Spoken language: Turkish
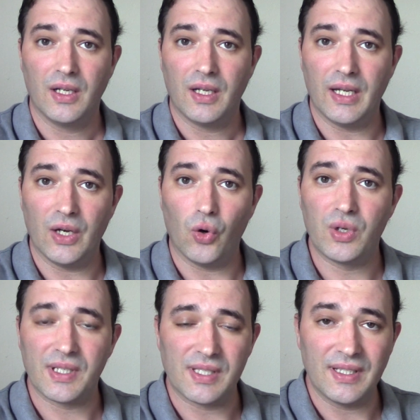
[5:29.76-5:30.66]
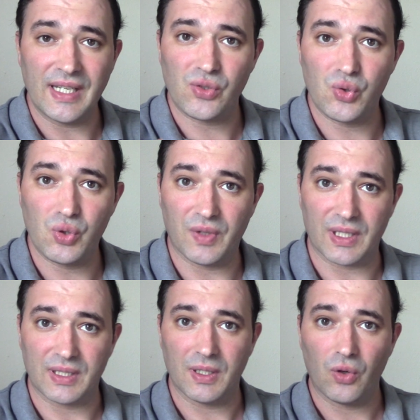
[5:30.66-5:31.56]
E, o kızın ne suçu
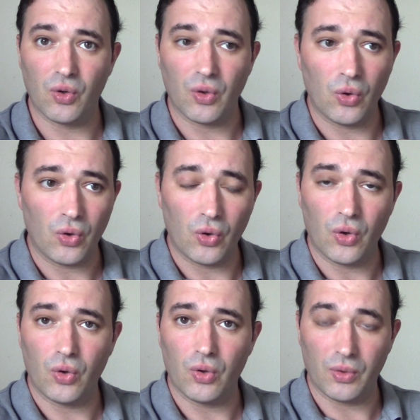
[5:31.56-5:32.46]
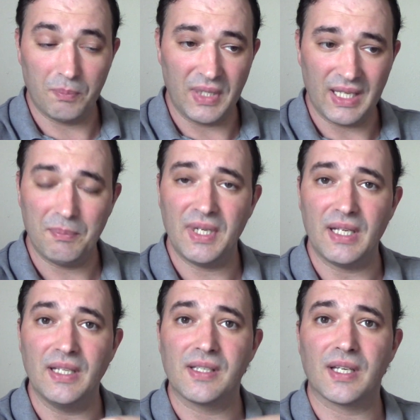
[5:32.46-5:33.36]
vardı? O, o, o bir, bir
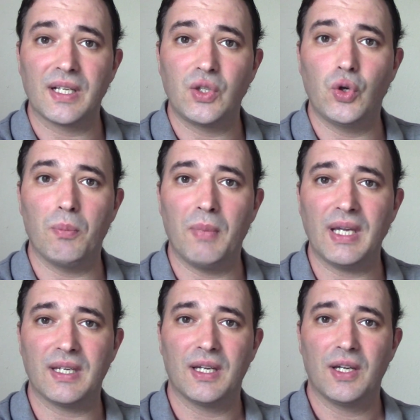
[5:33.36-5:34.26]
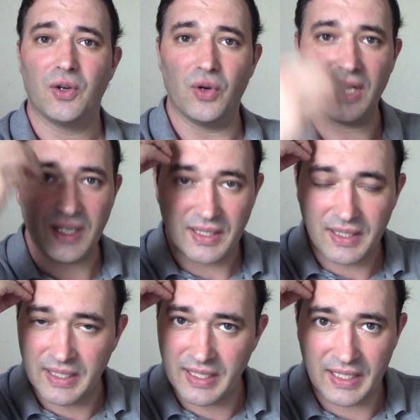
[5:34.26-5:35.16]
insanı gömmek öyle
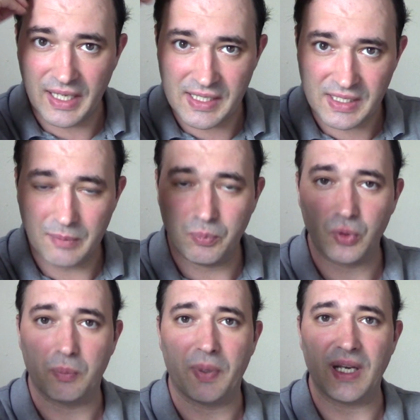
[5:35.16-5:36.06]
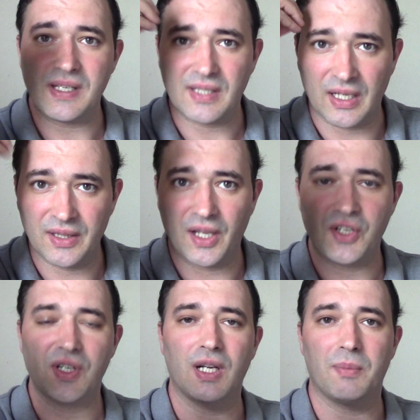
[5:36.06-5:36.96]
e, eski putperest
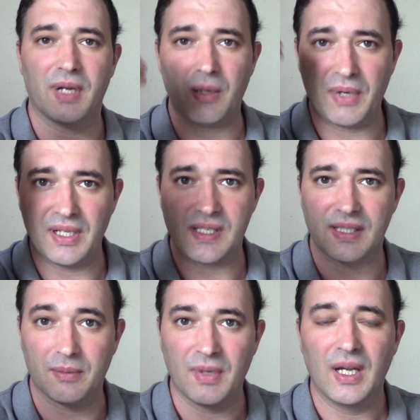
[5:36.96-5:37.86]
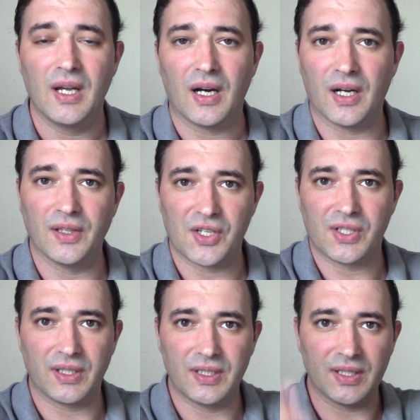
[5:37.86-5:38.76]
anlayışıyla beraber İslam
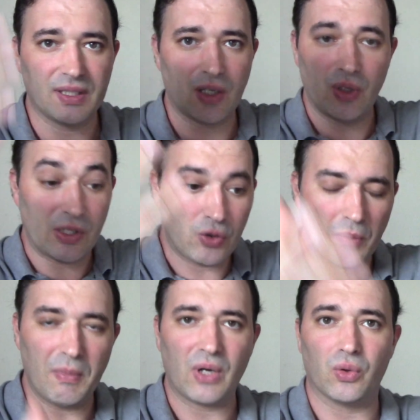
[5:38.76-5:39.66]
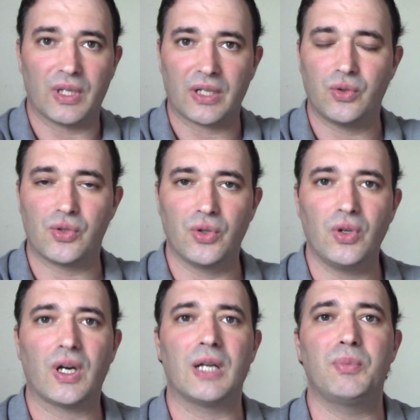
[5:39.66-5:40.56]
anlaşıldığında öyle gömmek olarak
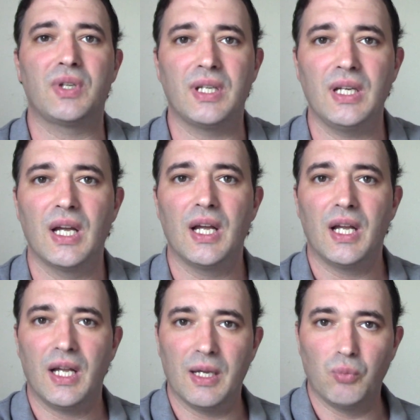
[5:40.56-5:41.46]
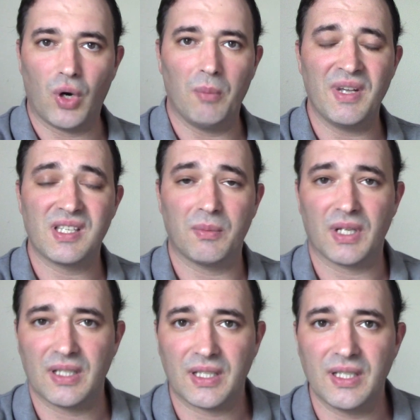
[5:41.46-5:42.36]
düşünülüyor. Halbuki e, Muhammed
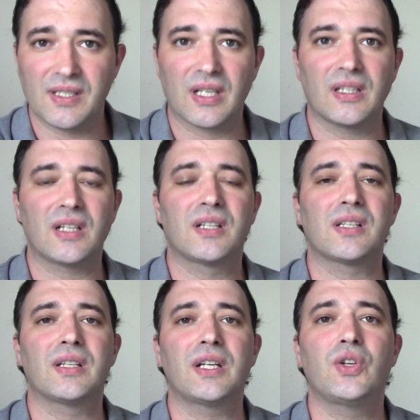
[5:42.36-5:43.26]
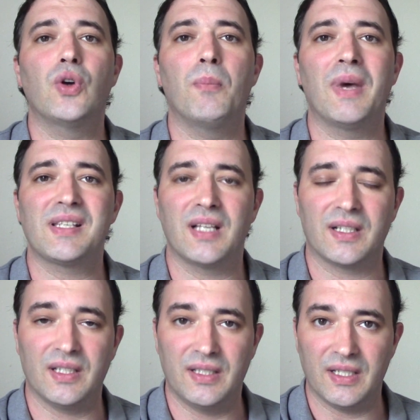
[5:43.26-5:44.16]
zamandaki insanlar kızları
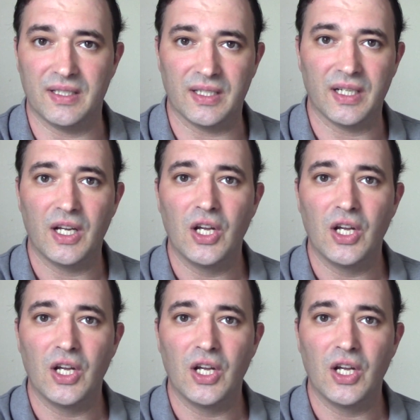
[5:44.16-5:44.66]
gömmezlerdi diri diri.